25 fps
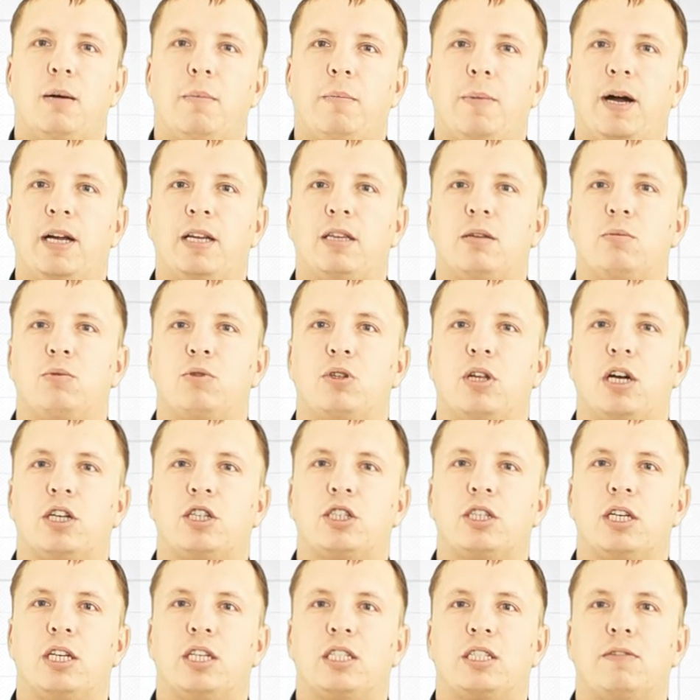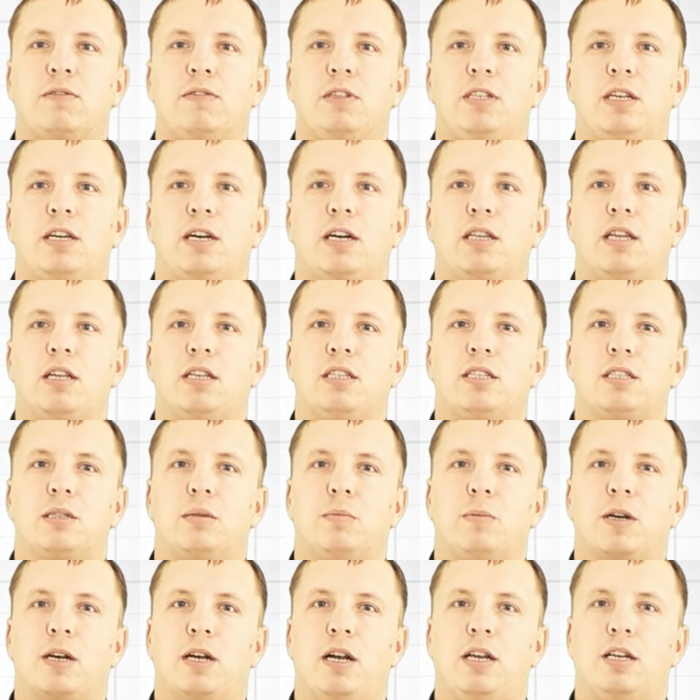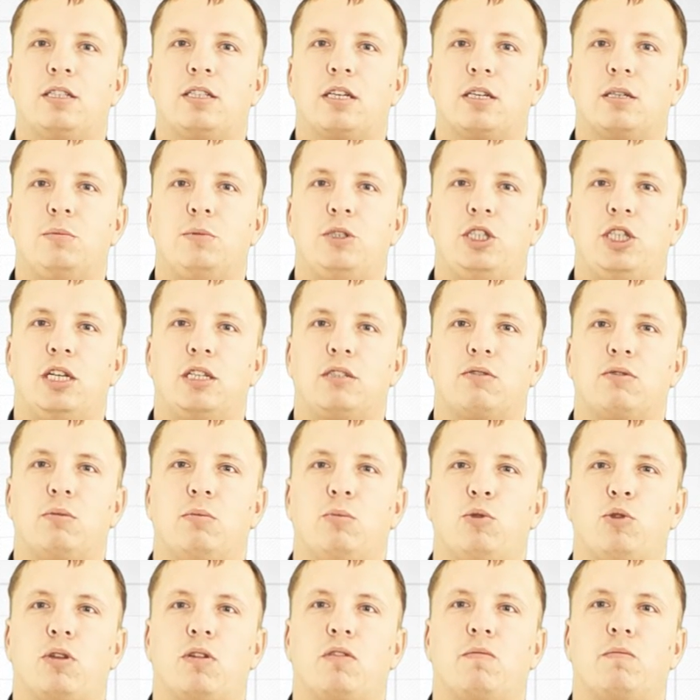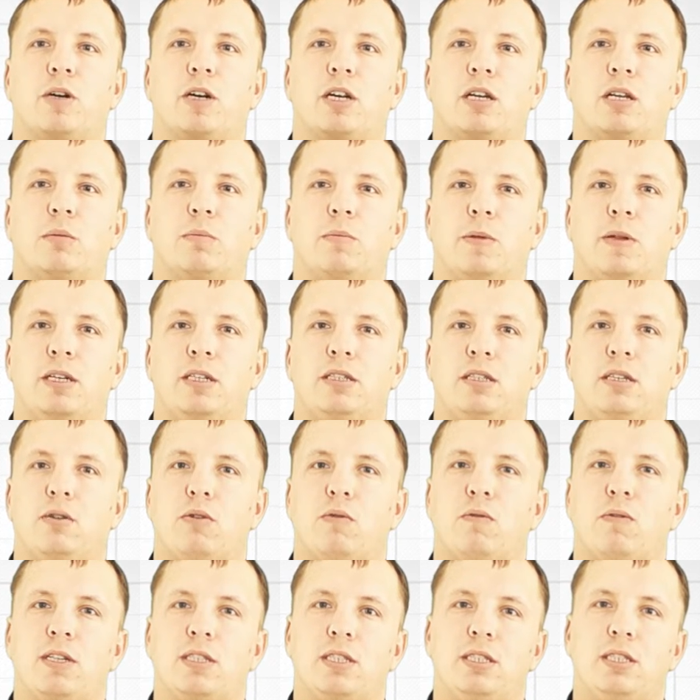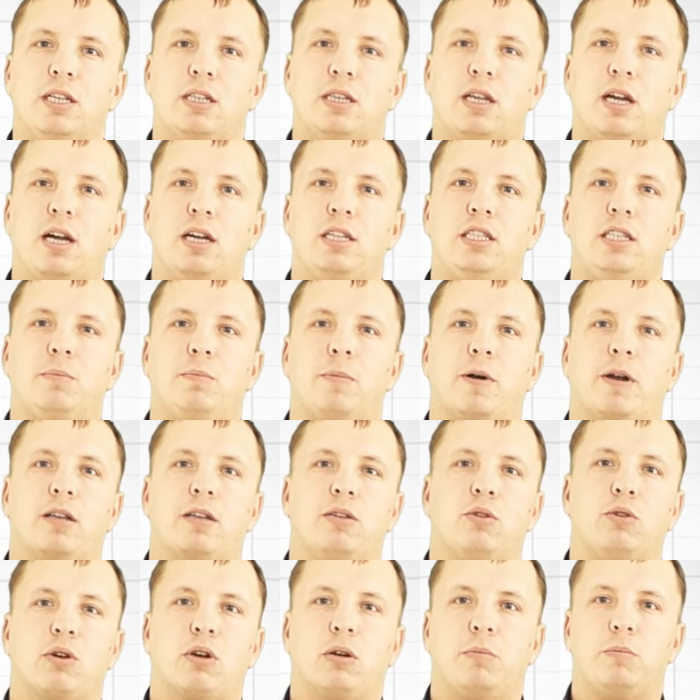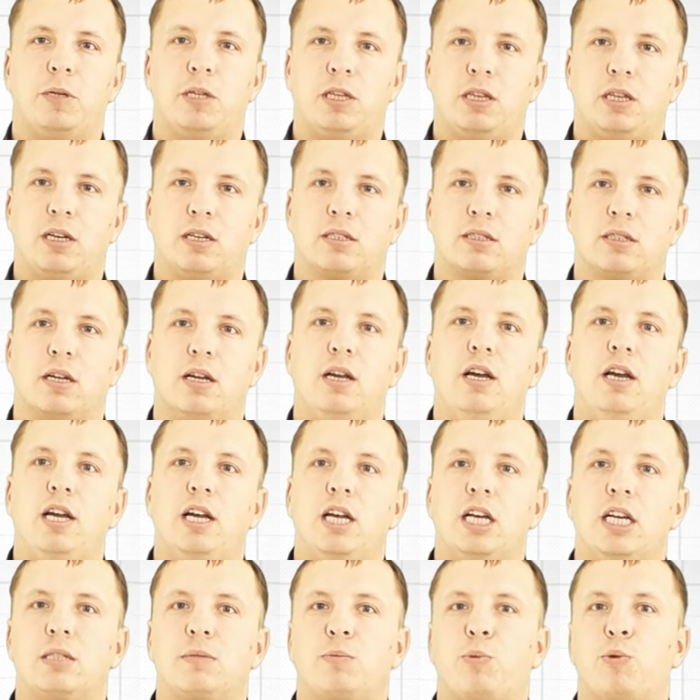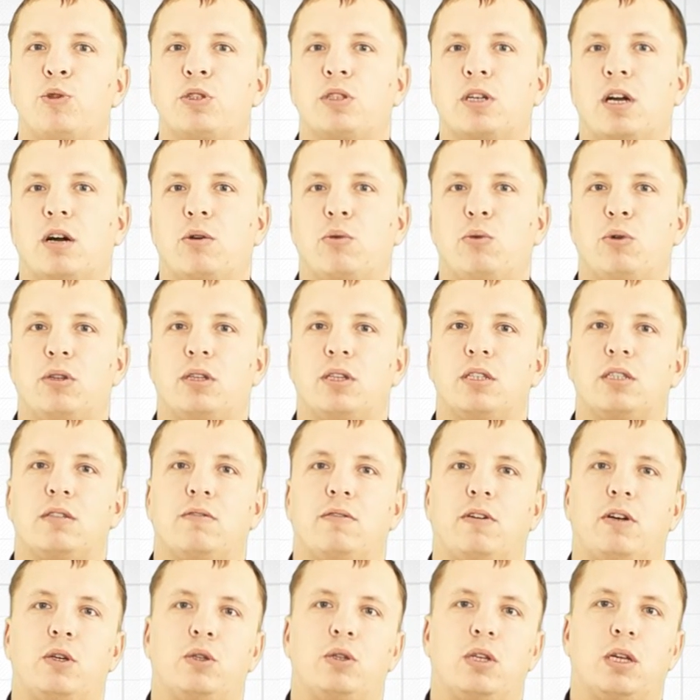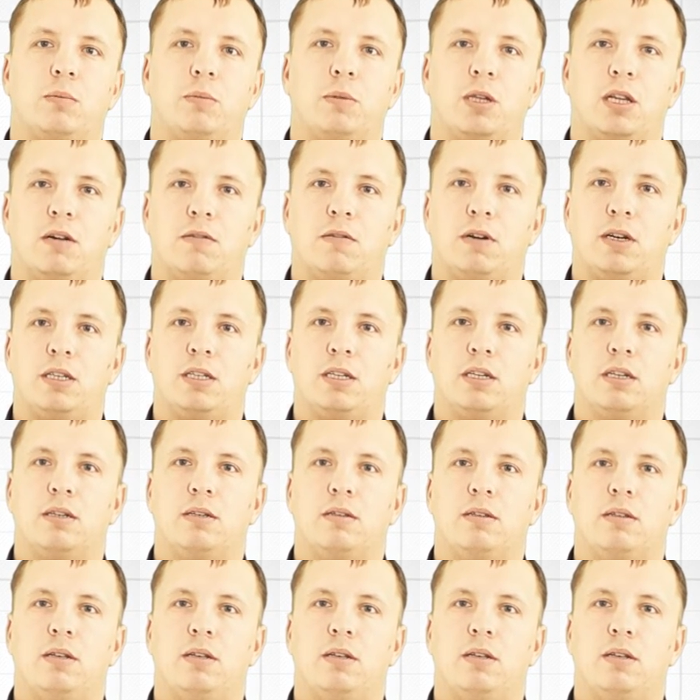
Поэтому даже если вы никогда не собирались размещать свой модуль в маркетплейсе, у вас нет ID партнера Bittrex, используйте какое-то свое наименование.